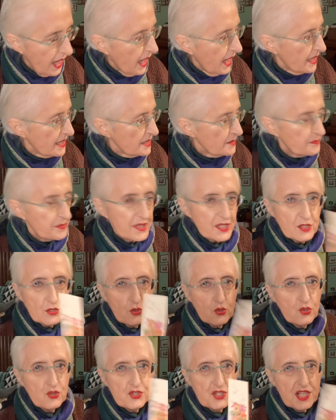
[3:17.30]
Li
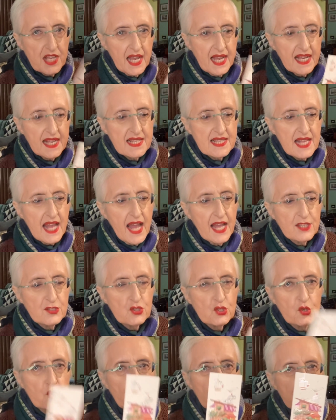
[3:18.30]
prendo così a
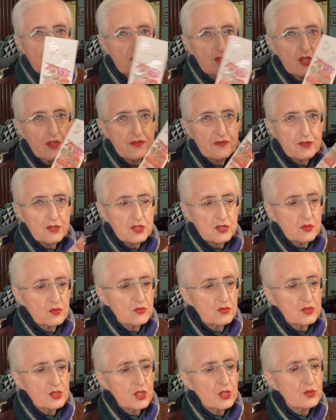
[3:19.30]
casaccio. Questo è forse
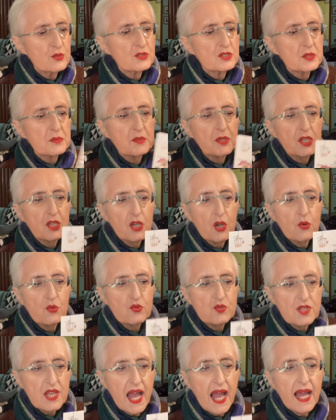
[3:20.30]
uno degli ultimi che ho
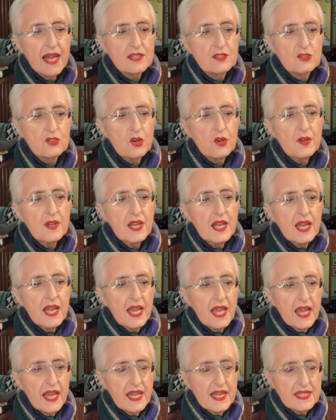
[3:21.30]
usato,
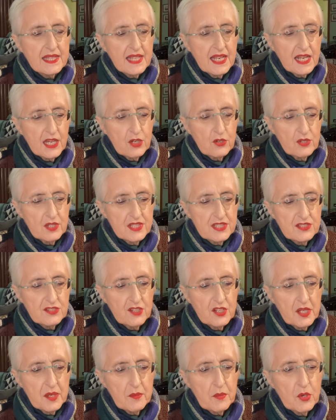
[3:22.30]
è della
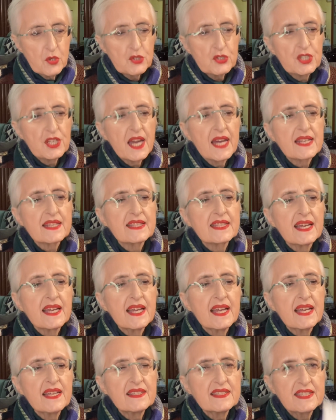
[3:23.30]
collezione Mon
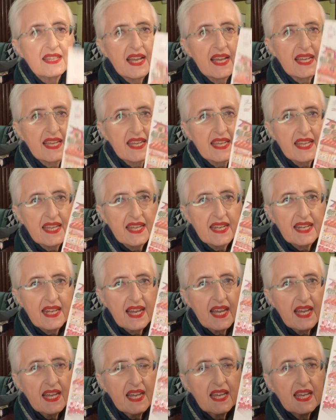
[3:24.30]
Jardin di
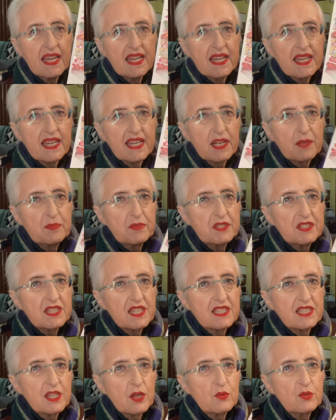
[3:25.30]
Achena e
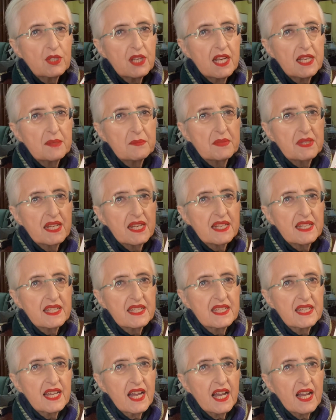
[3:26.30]
rappresenta una
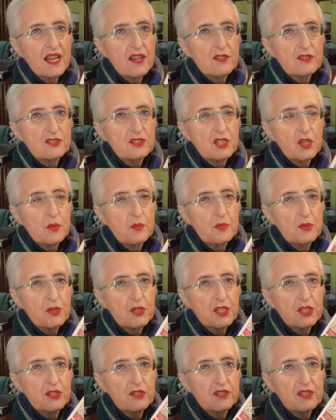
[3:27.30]
libreria così un
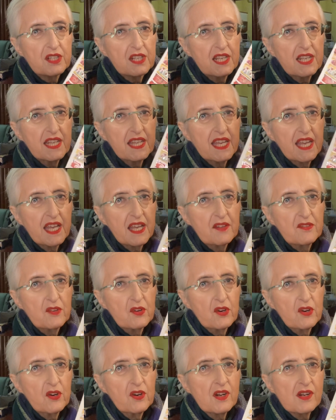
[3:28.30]
pochino in
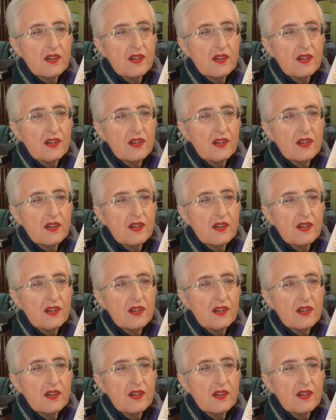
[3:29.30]
rilievo,